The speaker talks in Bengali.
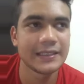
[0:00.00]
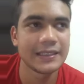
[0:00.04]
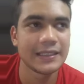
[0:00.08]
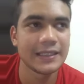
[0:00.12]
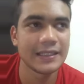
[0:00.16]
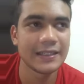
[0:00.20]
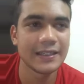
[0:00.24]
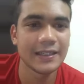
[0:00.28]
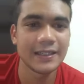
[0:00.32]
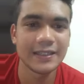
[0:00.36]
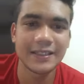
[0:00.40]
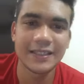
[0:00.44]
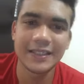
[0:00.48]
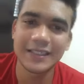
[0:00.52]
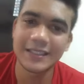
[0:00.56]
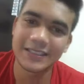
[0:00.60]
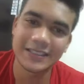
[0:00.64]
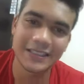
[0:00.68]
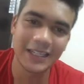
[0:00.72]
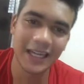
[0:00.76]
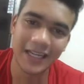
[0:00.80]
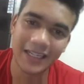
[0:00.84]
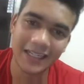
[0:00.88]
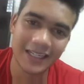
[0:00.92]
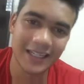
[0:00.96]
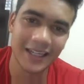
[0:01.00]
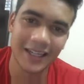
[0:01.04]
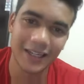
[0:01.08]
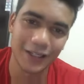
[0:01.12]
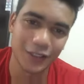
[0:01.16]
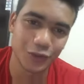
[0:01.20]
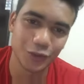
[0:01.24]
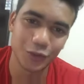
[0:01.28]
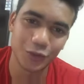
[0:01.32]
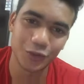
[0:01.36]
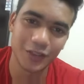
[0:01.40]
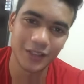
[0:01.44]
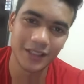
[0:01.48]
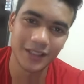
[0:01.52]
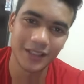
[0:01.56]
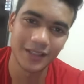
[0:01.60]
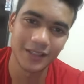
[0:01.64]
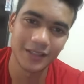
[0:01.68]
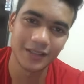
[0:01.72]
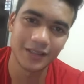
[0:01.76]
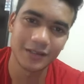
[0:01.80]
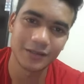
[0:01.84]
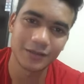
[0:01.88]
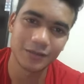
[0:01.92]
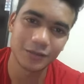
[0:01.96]
এটা ঠিক জানি না আসলে
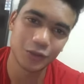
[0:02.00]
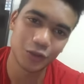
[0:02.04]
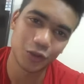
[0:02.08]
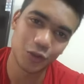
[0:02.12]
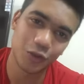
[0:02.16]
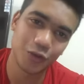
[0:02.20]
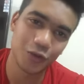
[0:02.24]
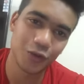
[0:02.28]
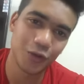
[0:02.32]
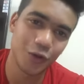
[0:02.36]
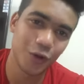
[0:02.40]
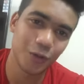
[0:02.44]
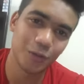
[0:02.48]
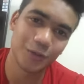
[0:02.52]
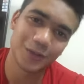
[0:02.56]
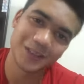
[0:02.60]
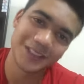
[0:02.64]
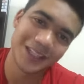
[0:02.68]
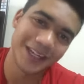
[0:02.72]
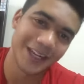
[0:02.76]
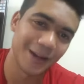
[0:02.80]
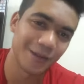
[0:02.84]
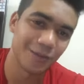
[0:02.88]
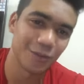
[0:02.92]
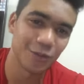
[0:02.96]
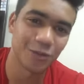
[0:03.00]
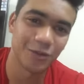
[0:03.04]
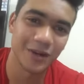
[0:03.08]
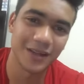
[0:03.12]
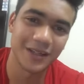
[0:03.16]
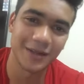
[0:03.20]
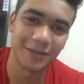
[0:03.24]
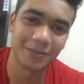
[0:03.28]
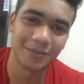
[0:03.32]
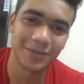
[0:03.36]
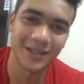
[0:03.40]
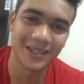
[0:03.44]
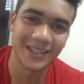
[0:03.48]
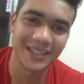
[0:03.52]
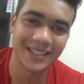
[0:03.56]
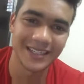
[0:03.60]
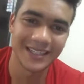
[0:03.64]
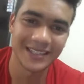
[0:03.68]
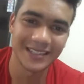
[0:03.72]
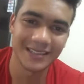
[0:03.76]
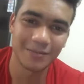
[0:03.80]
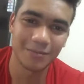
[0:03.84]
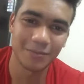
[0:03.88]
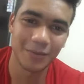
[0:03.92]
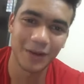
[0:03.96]
যখন হবে জানাবো ভাই আপনাকে
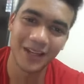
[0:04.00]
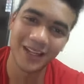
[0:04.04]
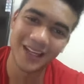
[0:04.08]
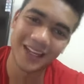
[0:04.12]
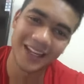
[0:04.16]
পারলে